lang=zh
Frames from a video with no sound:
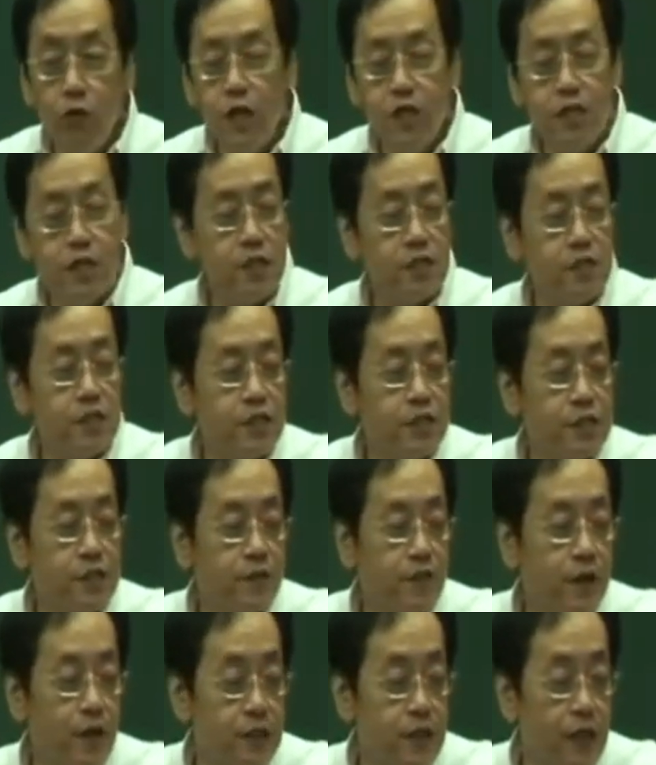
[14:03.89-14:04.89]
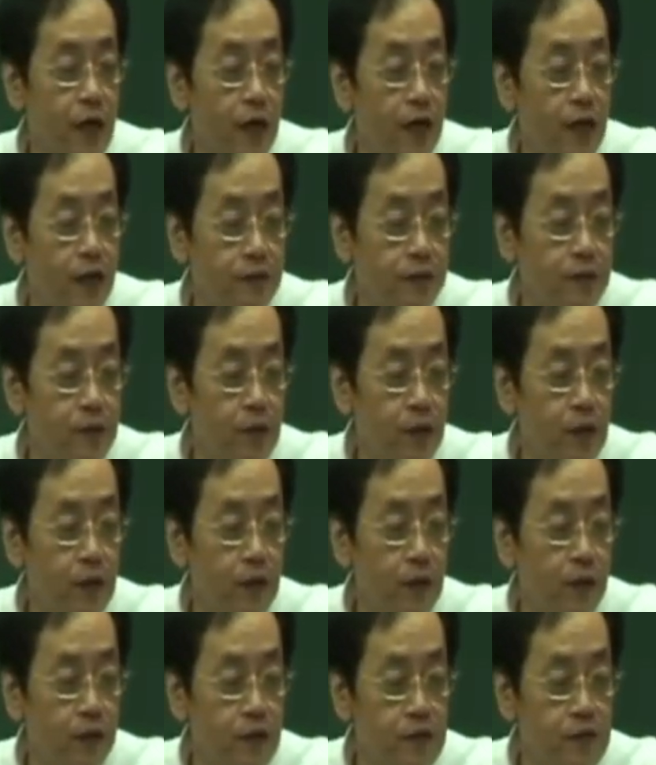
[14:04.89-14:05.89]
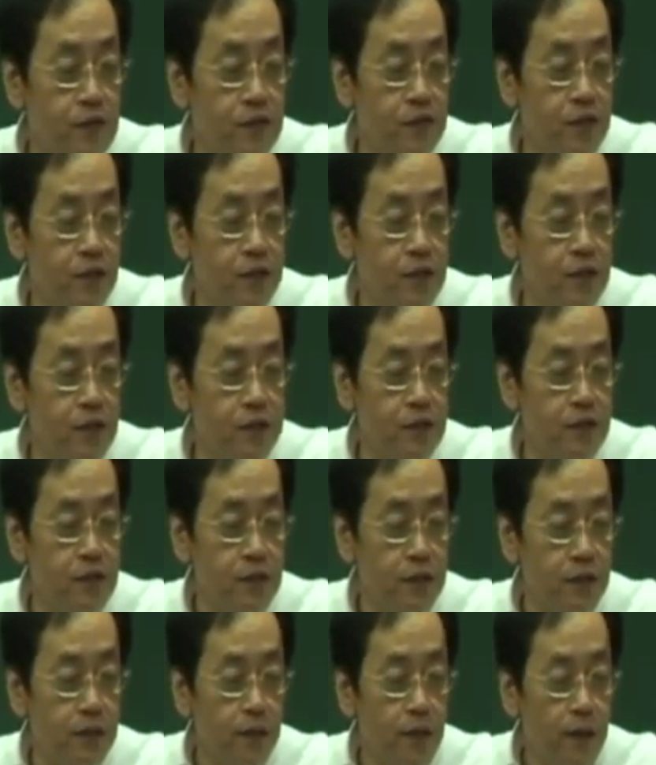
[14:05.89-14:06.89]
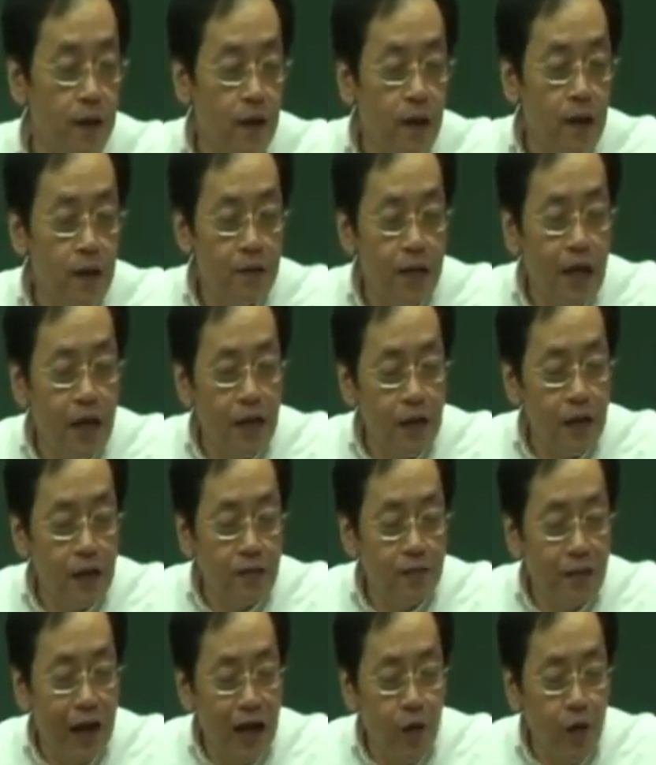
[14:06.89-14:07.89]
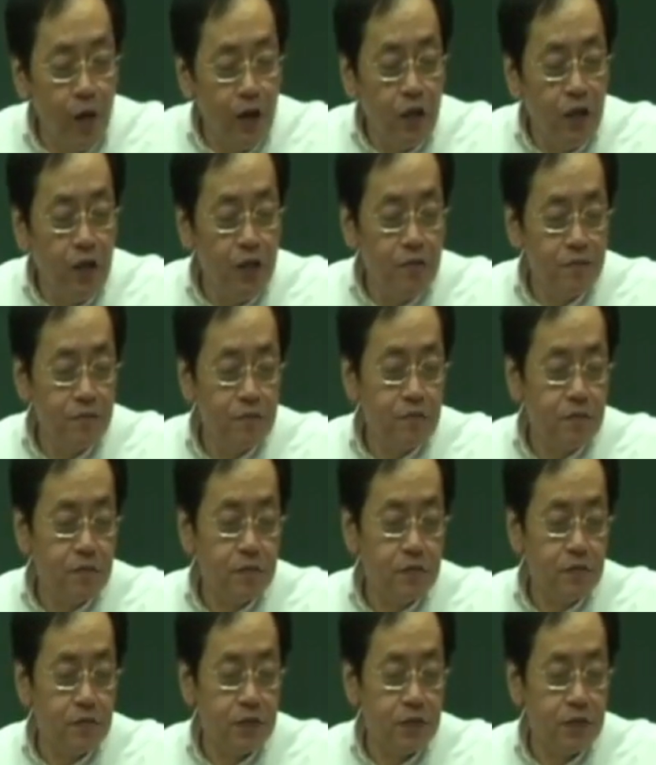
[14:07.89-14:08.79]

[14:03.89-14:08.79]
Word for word: 吴克俭是经方家，好，认为葛根是解热之剂，那麻黄呢？